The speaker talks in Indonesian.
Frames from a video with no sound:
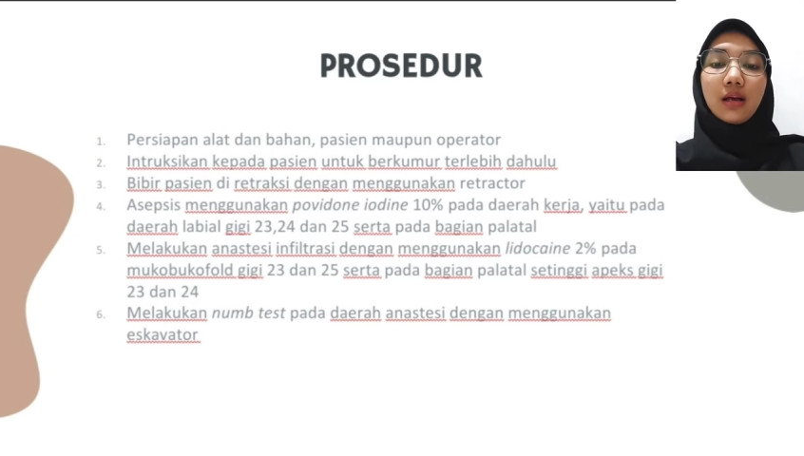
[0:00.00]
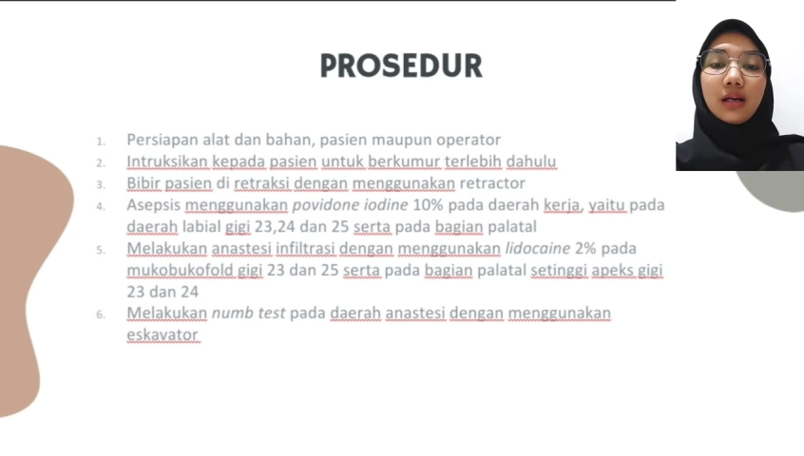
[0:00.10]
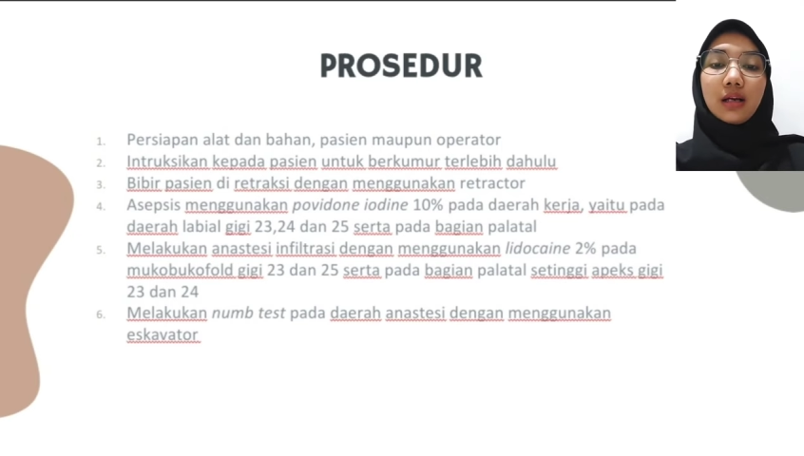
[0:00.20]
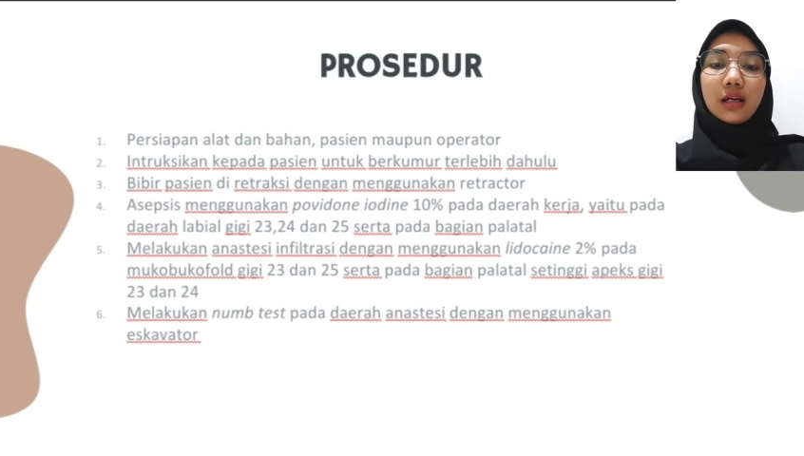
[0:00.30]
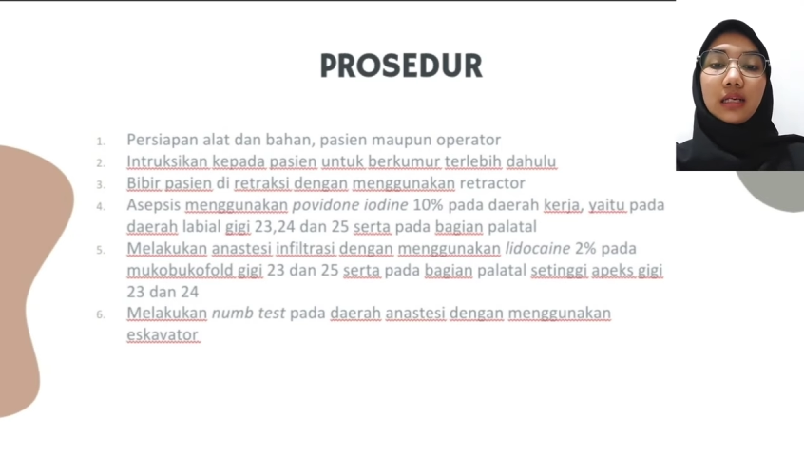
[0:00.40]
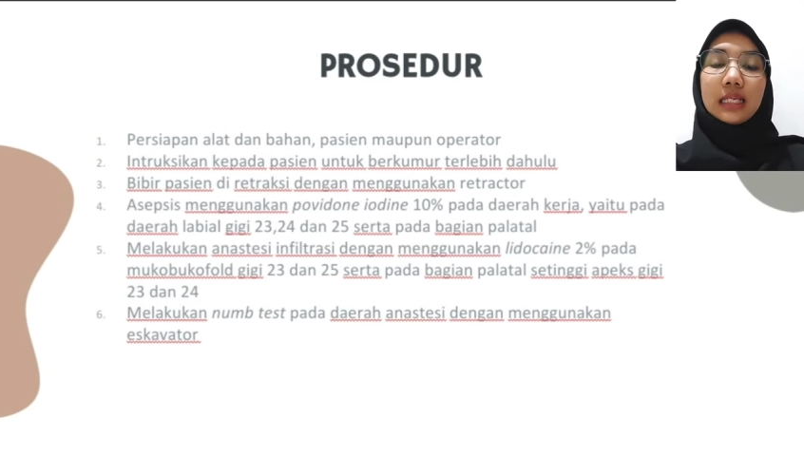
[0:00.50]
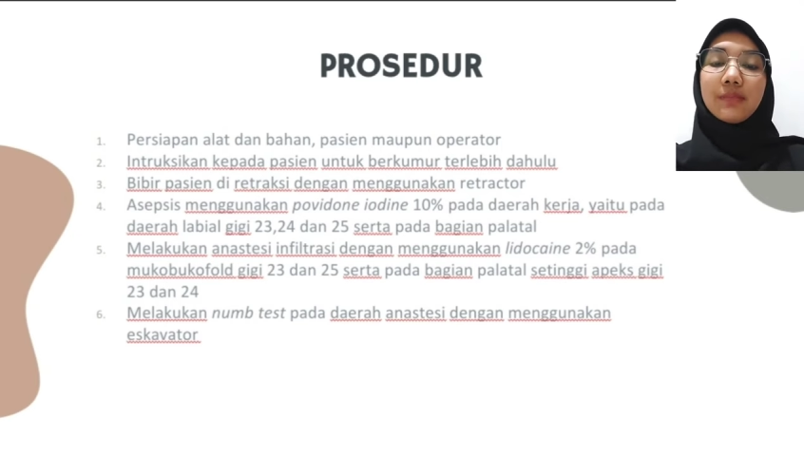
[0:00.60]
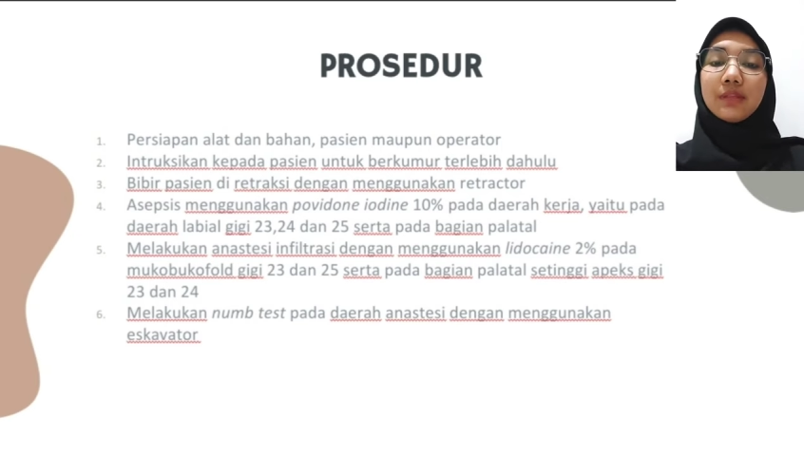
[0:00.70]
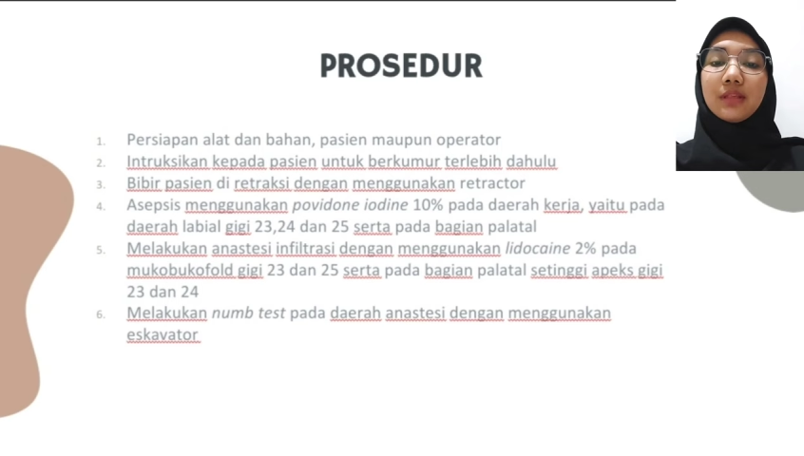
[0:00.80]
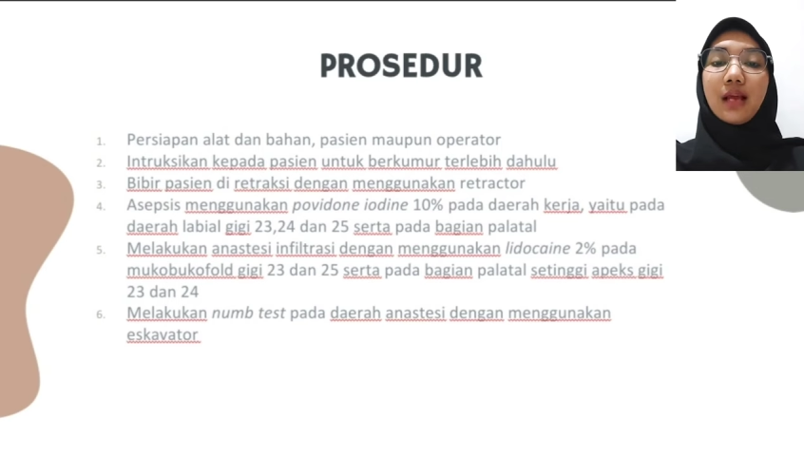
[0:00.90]
Eh,
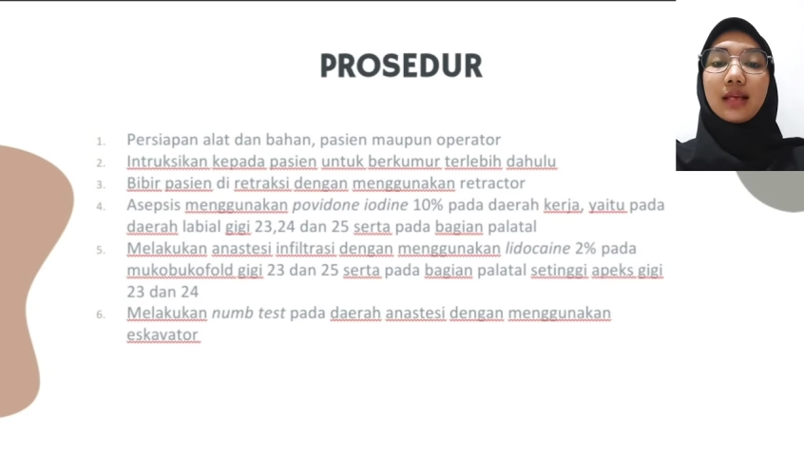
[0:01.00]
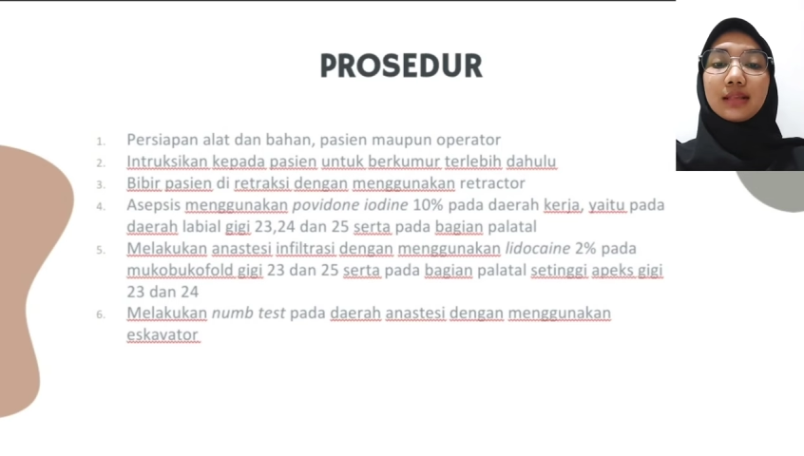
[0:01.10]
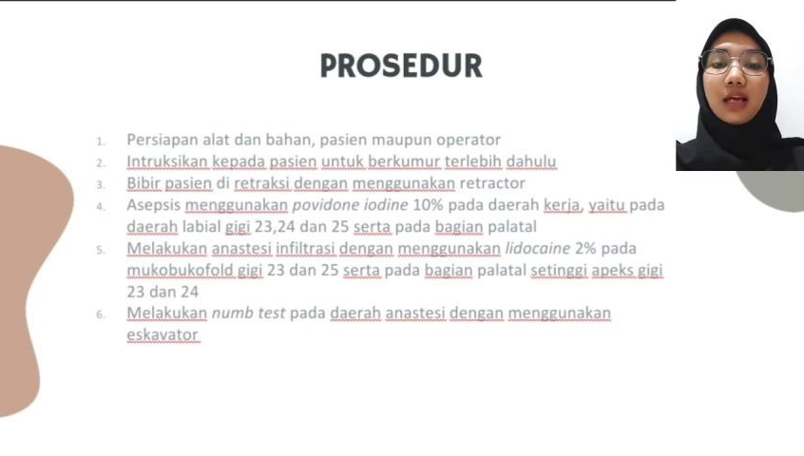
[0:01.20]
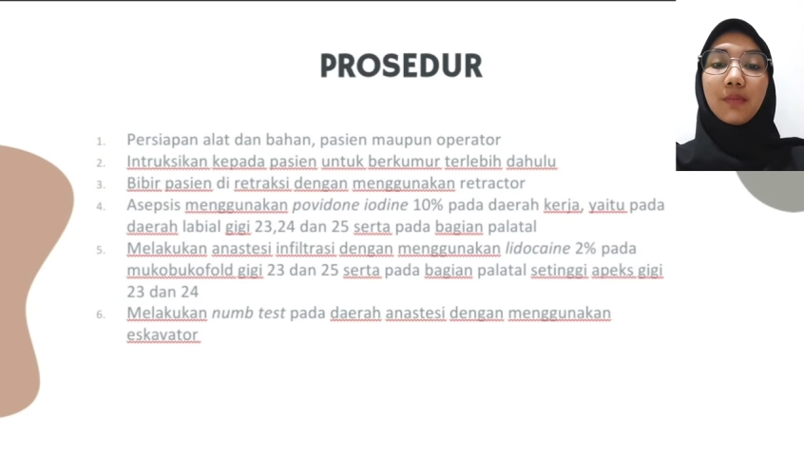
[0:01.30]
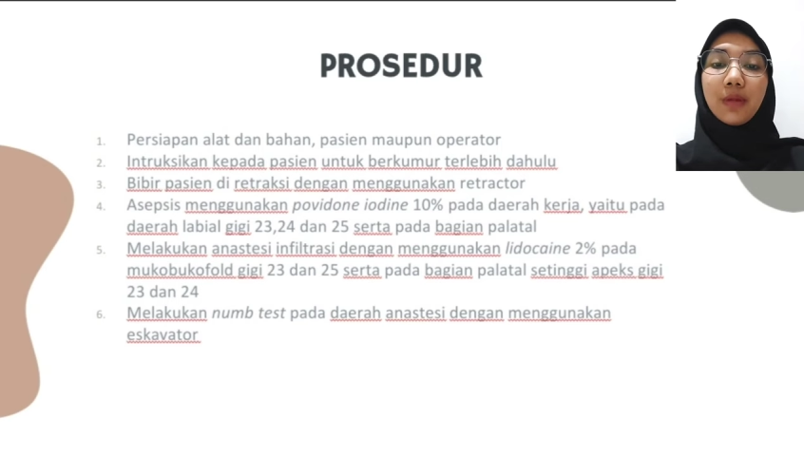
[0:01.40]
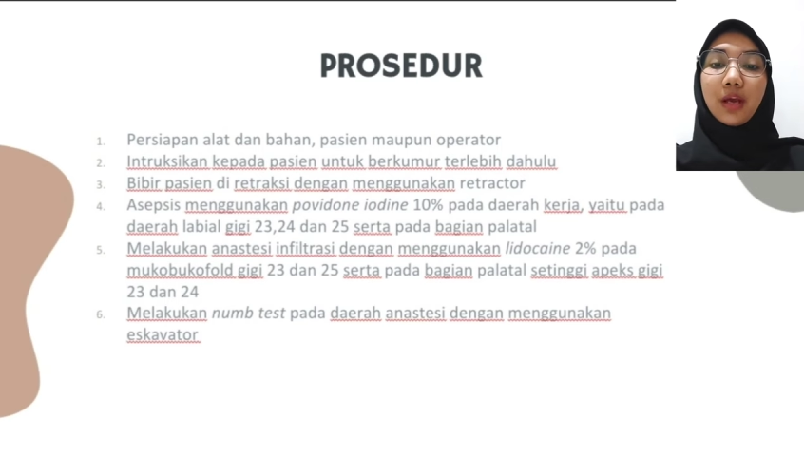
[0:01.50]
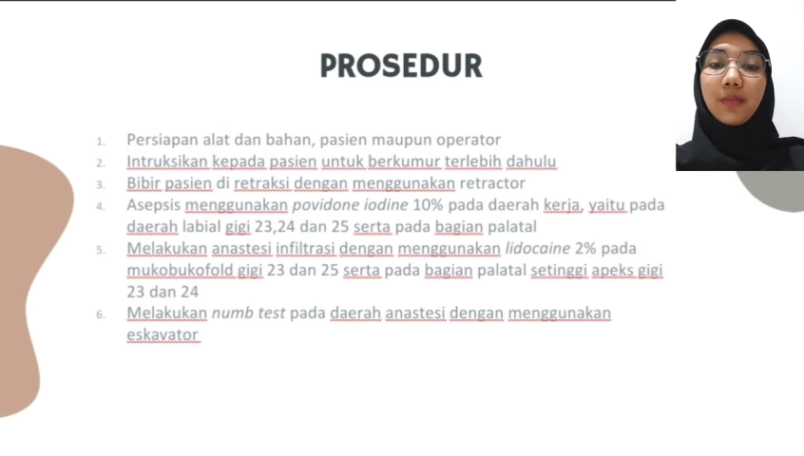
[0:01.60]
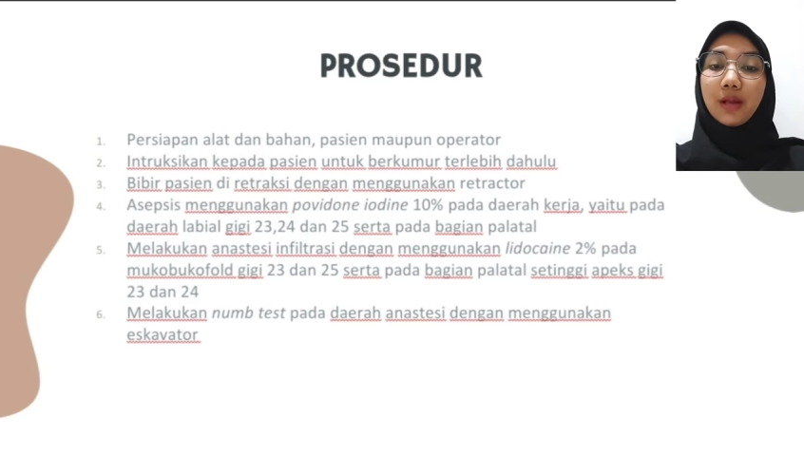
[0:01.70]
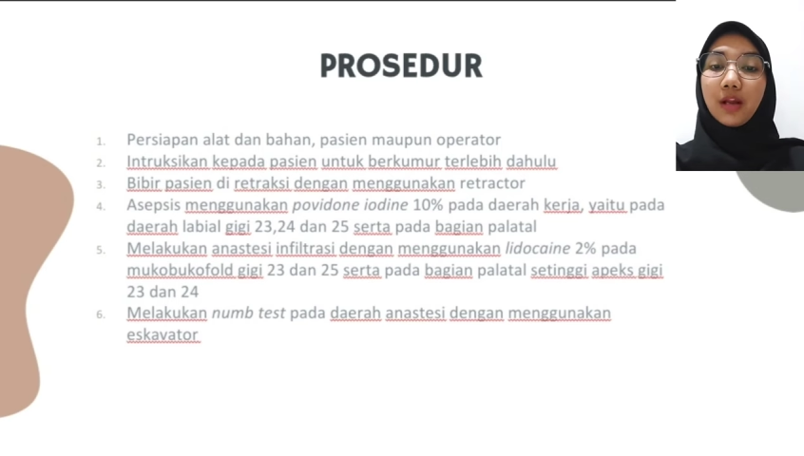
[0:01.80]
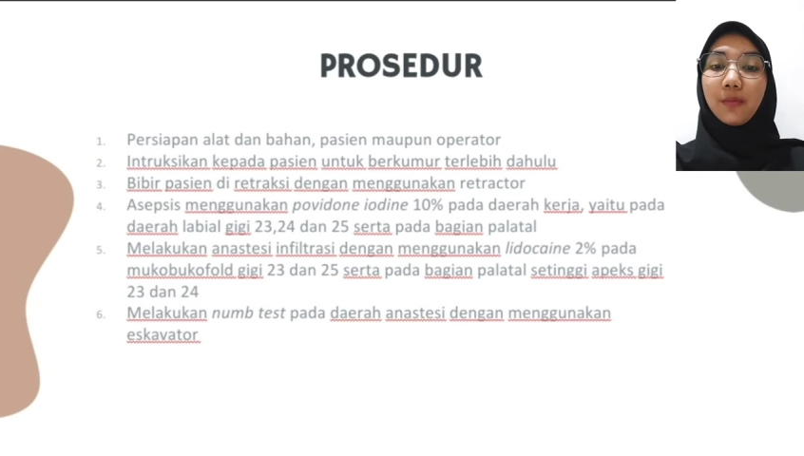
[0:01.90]
dan menjelaskan
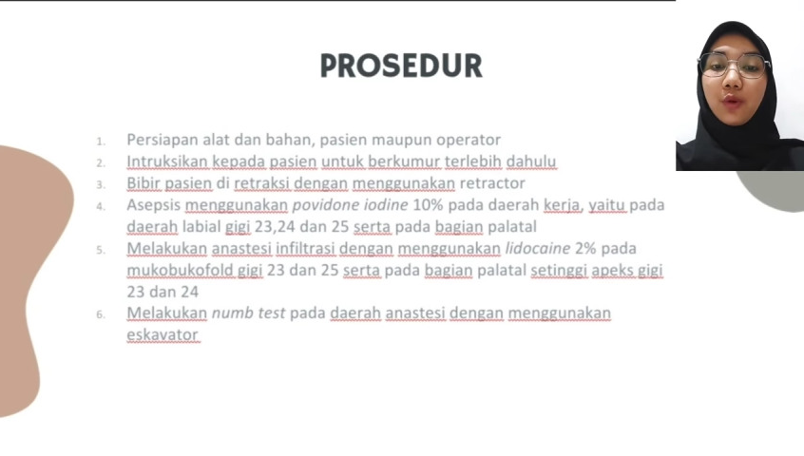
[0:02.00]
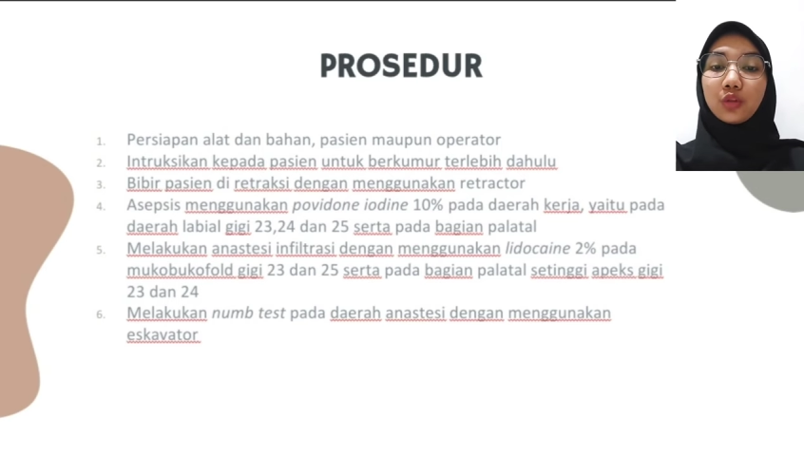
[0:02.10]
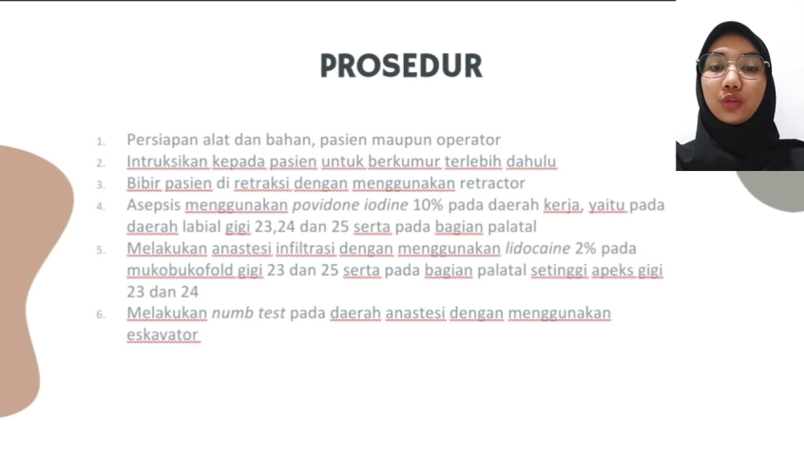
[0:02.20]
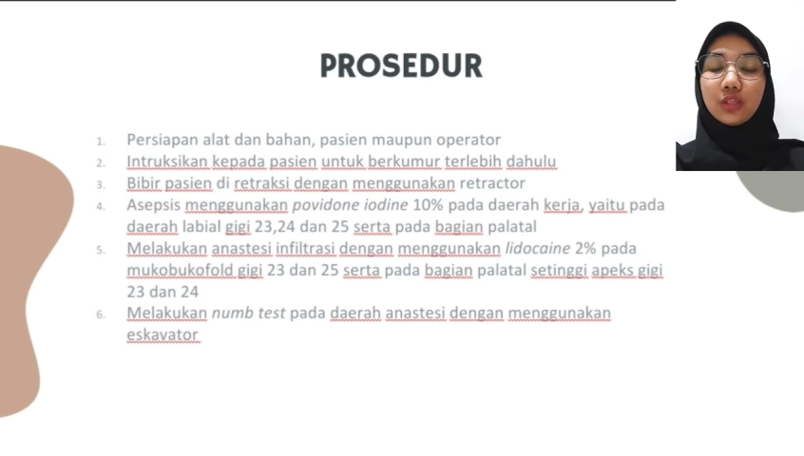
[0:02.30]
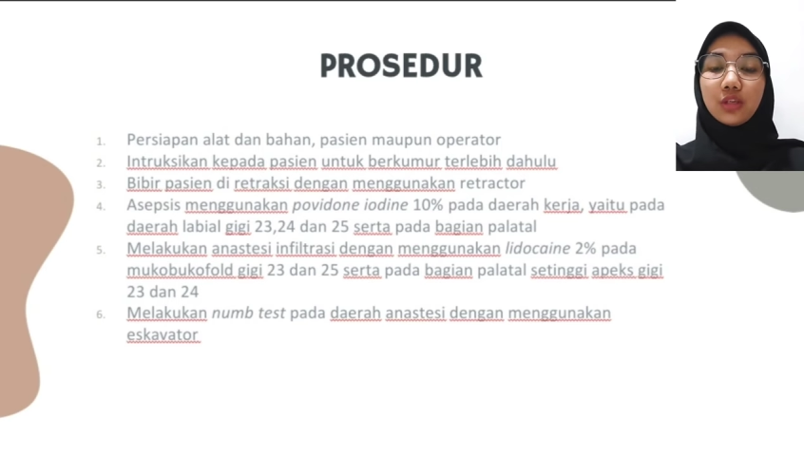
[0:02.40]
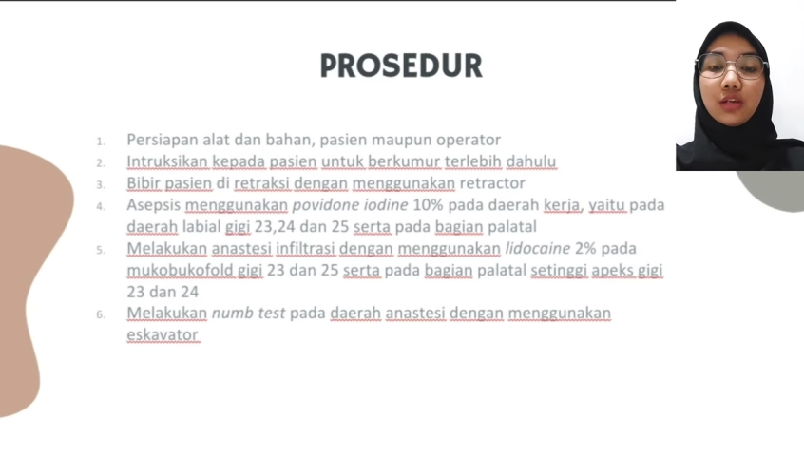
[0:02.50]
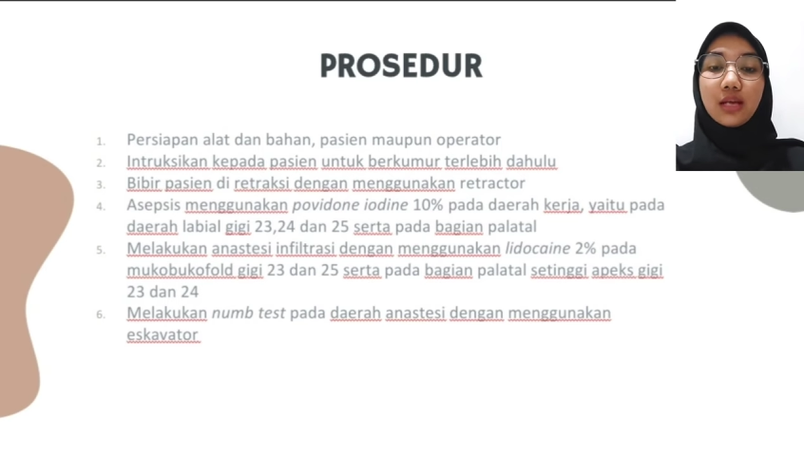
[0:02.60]
bagaimana prosedur